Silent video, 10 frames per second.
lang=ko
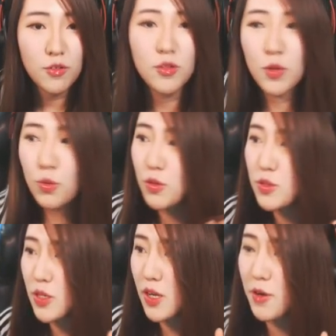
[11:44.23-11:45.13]
대놓고
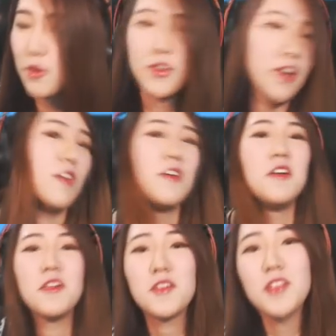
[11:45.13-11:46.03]
있잖아요, 그냥.
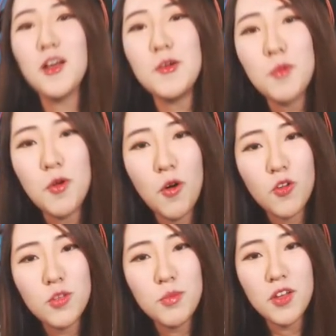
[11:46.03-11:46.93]
그냥 뭐
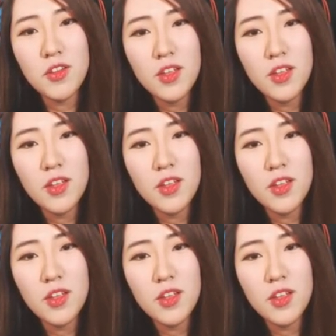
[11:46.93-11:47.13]
얻으면